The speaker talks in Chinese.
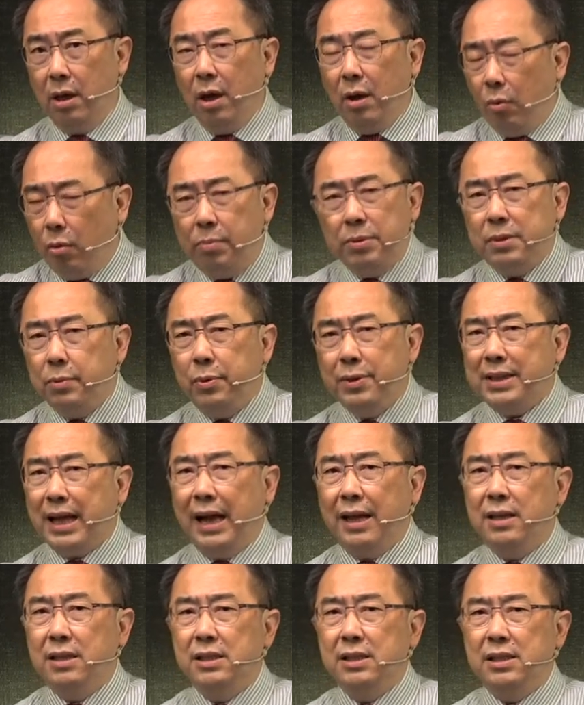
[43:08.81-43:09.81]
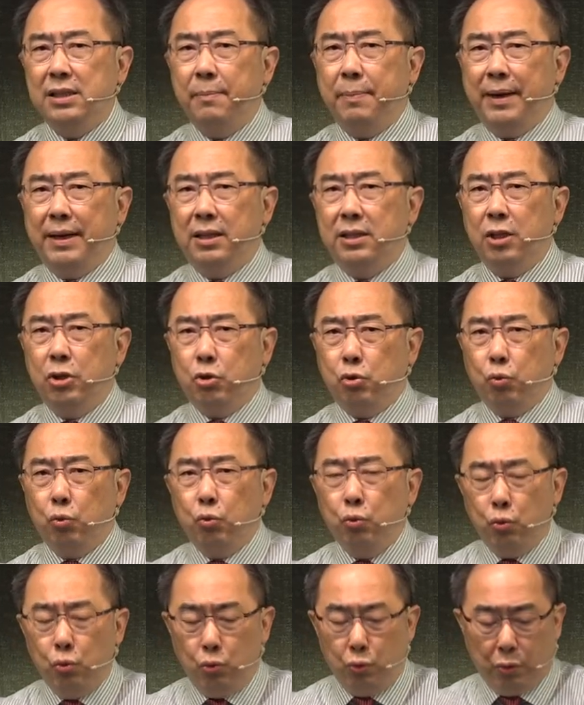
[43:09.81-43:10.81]
我们怎么会答应医生把那些毒
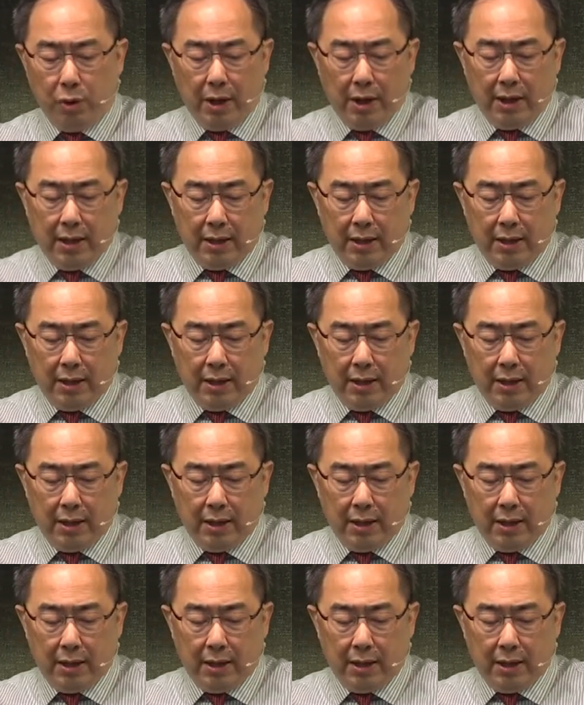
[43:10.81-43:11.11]
物